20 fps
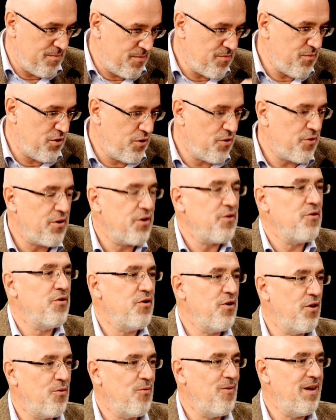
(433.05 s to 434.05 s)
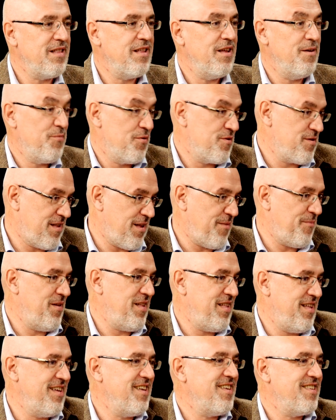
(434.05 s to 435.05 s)
bueno, recogió el guante porque
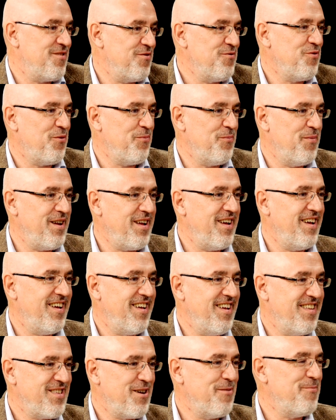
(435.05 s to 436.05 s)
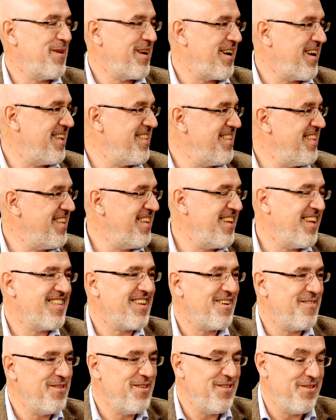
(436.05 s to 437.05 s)
también es un hombre echado para adelante y
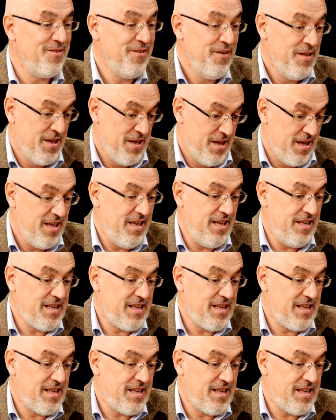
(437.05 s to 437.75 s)
atrevido y